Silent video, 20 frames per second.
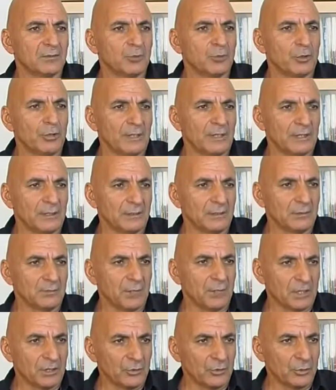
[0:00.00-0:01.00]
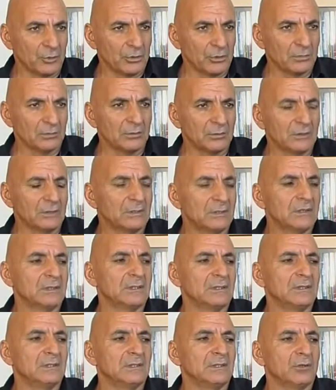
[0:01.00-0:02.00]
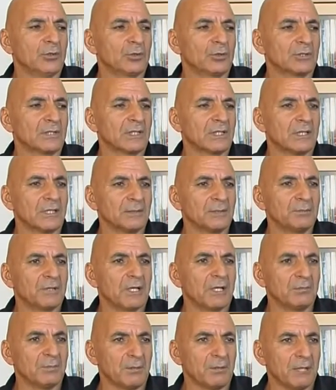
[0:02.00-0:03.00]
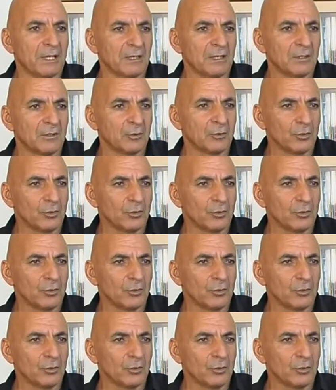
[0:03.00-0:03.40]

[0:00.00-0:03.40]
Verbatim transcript: Ekonomist bakıyor. Mustafa Sönmez, ee, Türkiye İstatistik Kurumu'nun